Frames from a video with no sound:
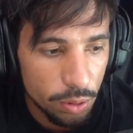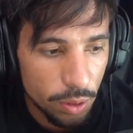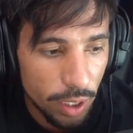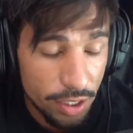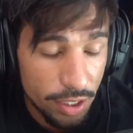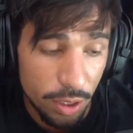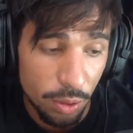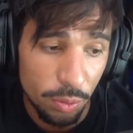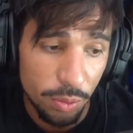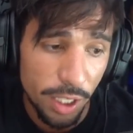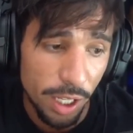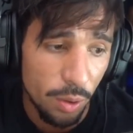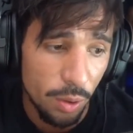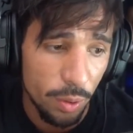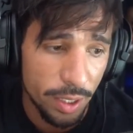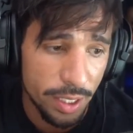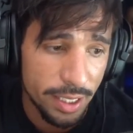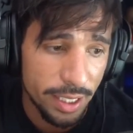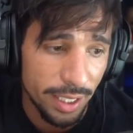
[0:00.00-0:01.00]
A segunda
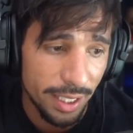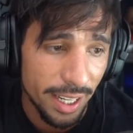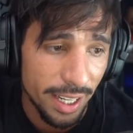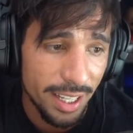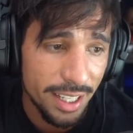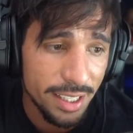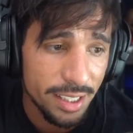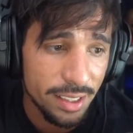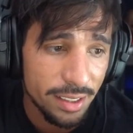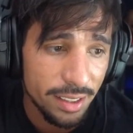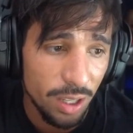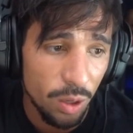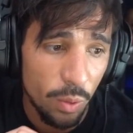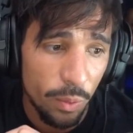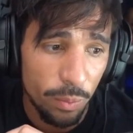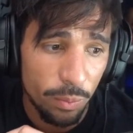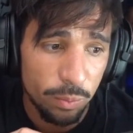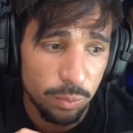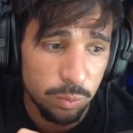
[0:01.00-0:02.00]
coisa, eles
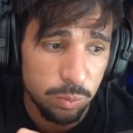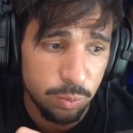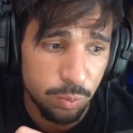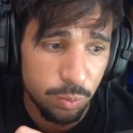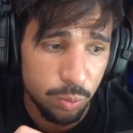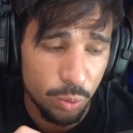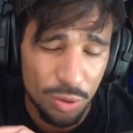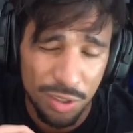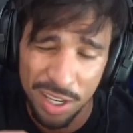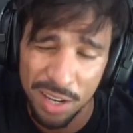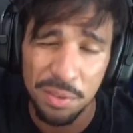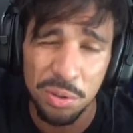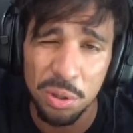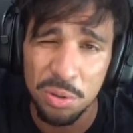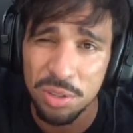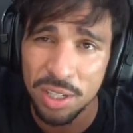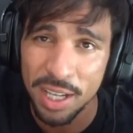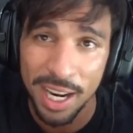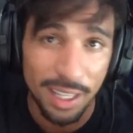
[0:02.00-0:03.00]
estão. O servidor
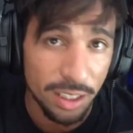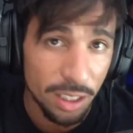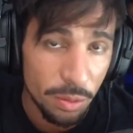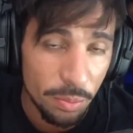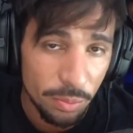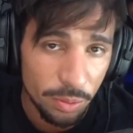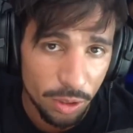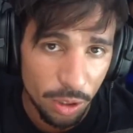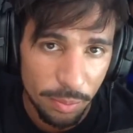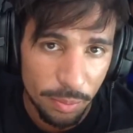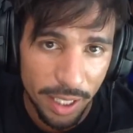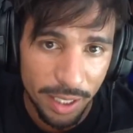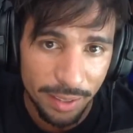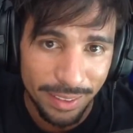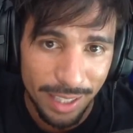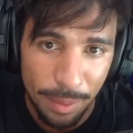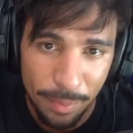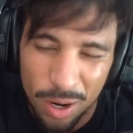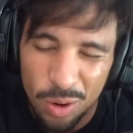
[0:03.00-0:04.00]
dos caras tão, tão meio,
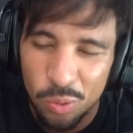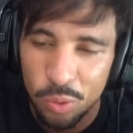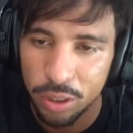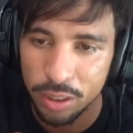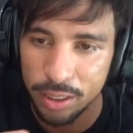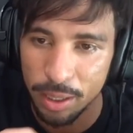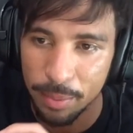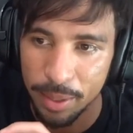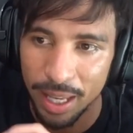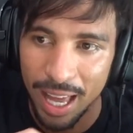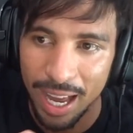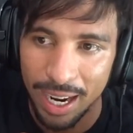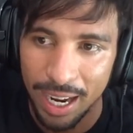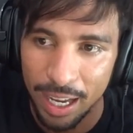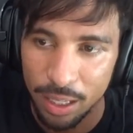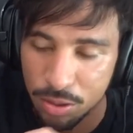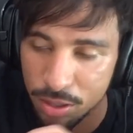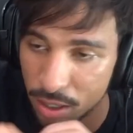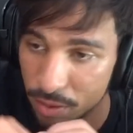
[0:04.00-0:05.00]
tá meio ruim, tá meio
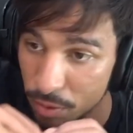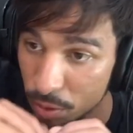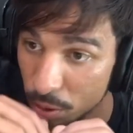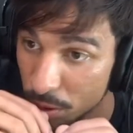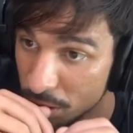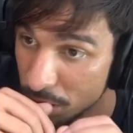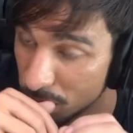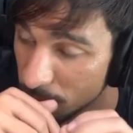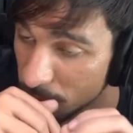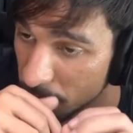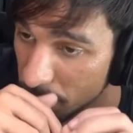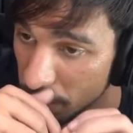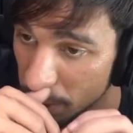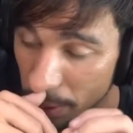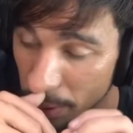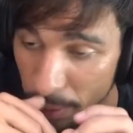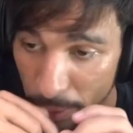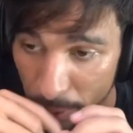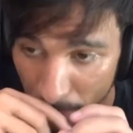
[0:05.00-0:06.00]
lagado o servidorzinho.
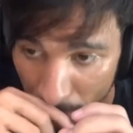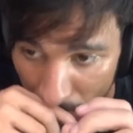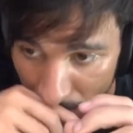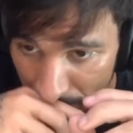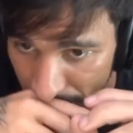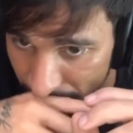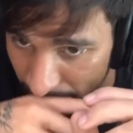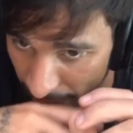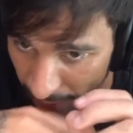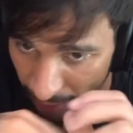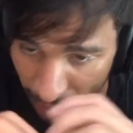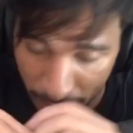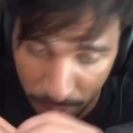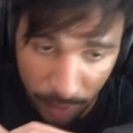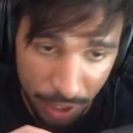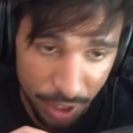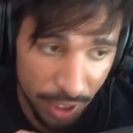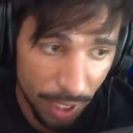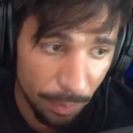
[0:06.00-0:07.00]
Tá ligado? Eu
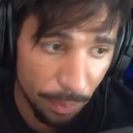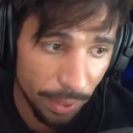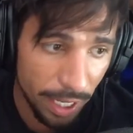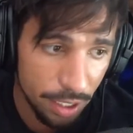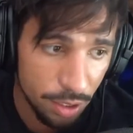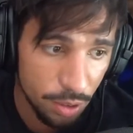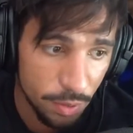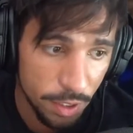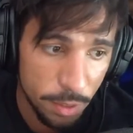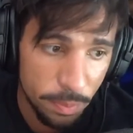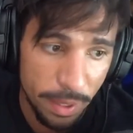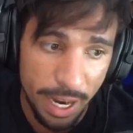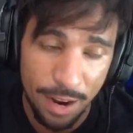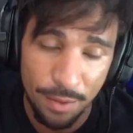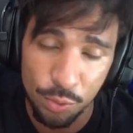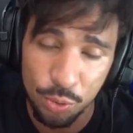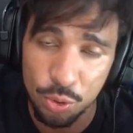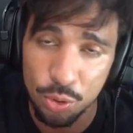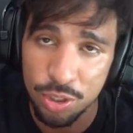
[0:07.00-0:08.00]
acho que é porque eles não
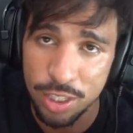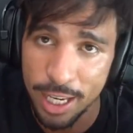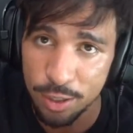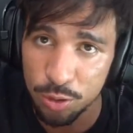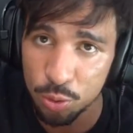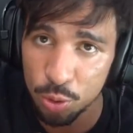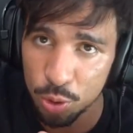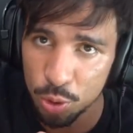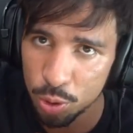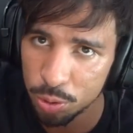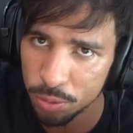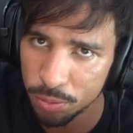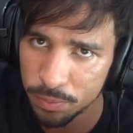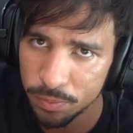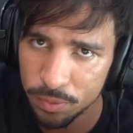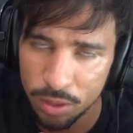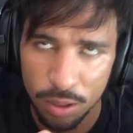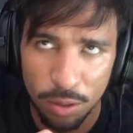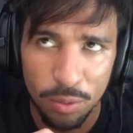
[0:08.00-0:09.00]
esperavam o sucesso do jogo.
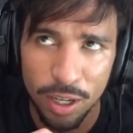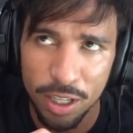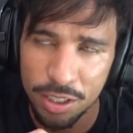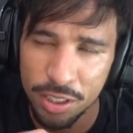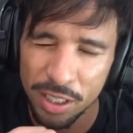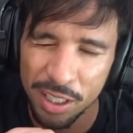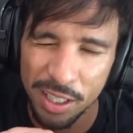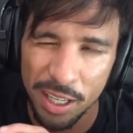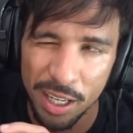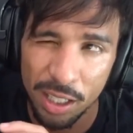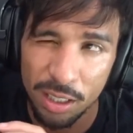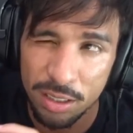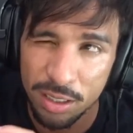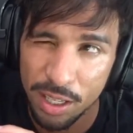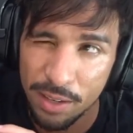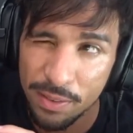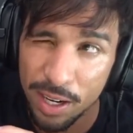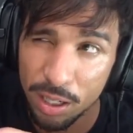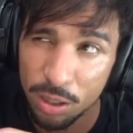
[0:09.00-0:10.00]
Então acho que creio que isso
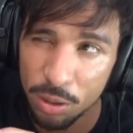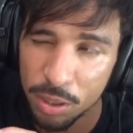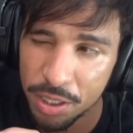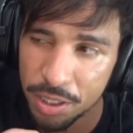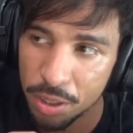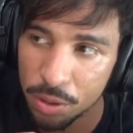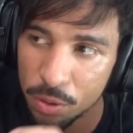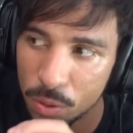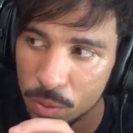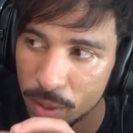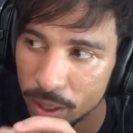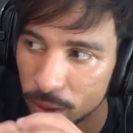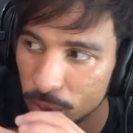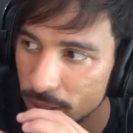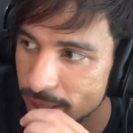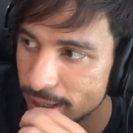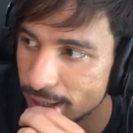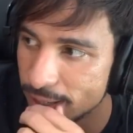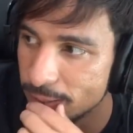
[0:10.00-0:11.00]
aí vai corrigir com alguma
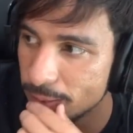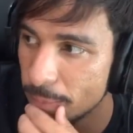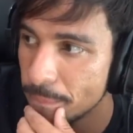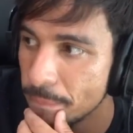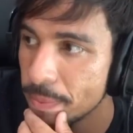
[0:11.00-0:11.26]
atualização.